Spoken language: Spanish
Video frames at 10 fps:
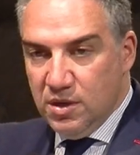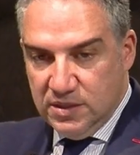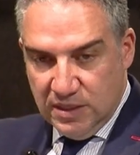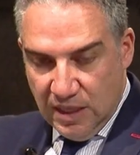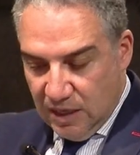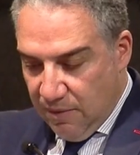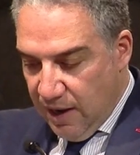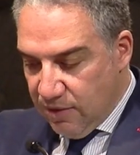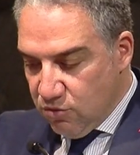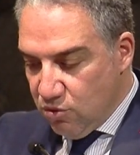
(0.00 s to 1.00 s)
Se está
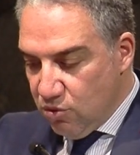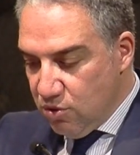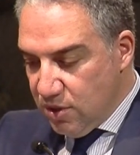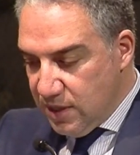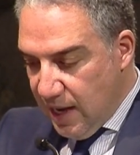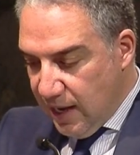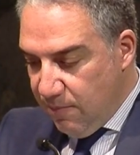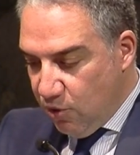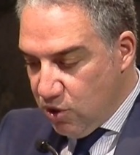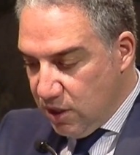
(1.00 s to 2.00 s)
trabajando ya en
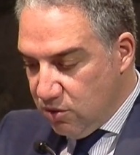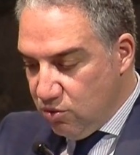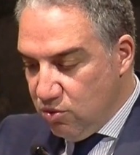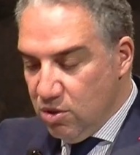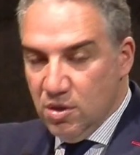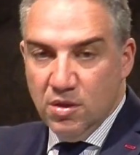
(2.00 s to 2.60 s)
el proyecto.